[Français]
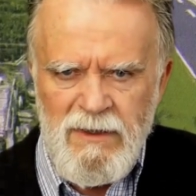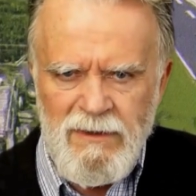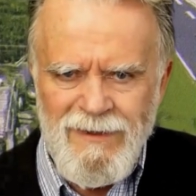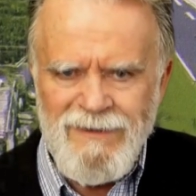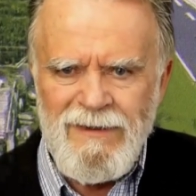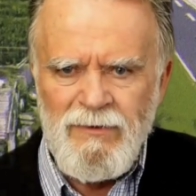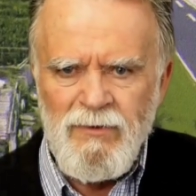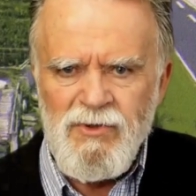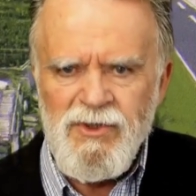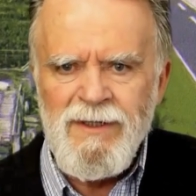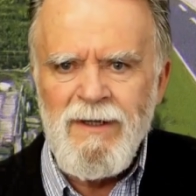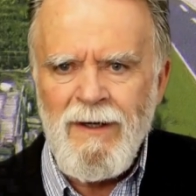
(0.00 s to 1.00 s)
l'attitude
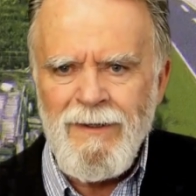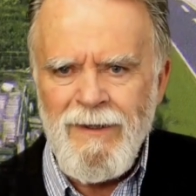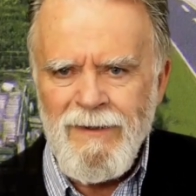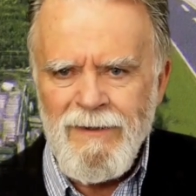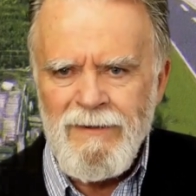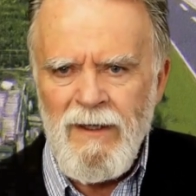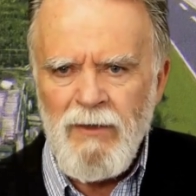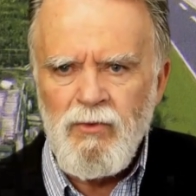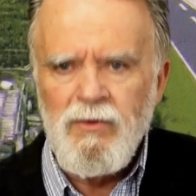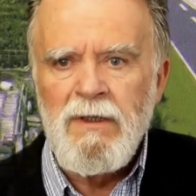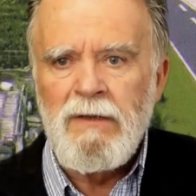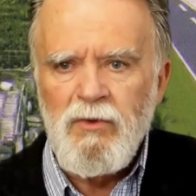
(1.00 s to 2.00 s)
générale à l'égard
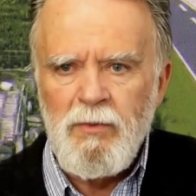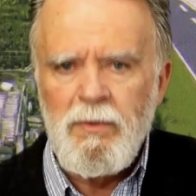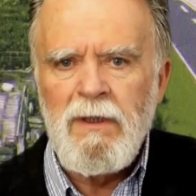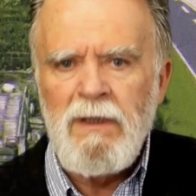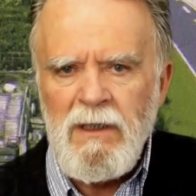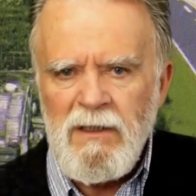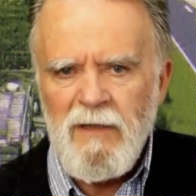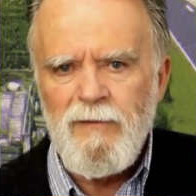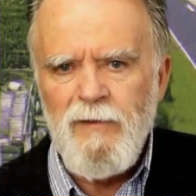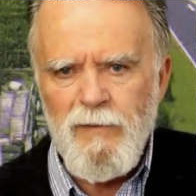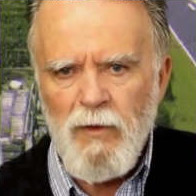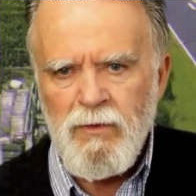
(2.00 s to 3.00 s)
du gars du pays qui a
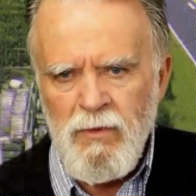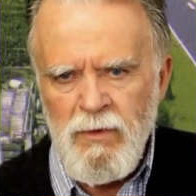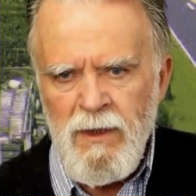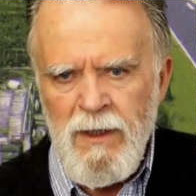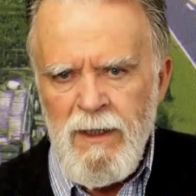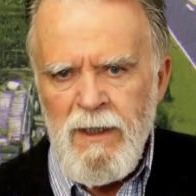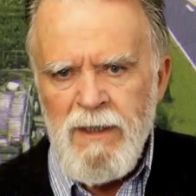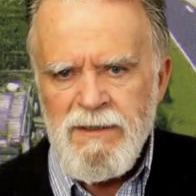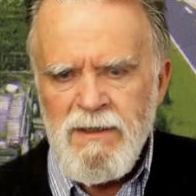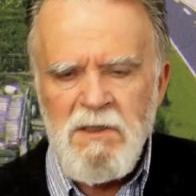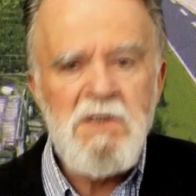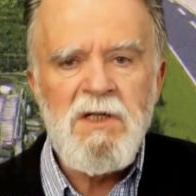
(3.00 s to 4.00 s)
fait fortune,
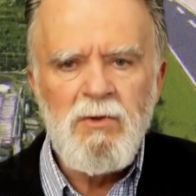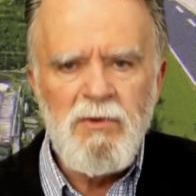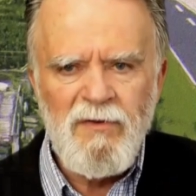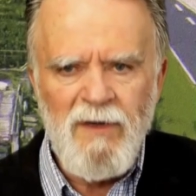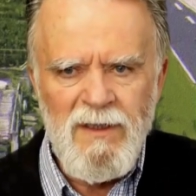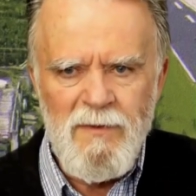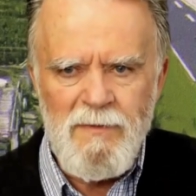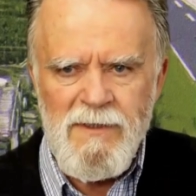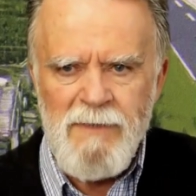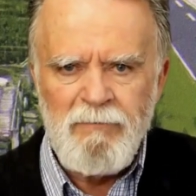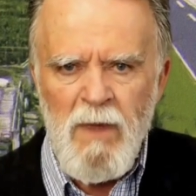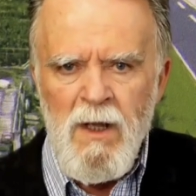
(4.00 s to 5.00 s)
c'était ça lui fera les pieds.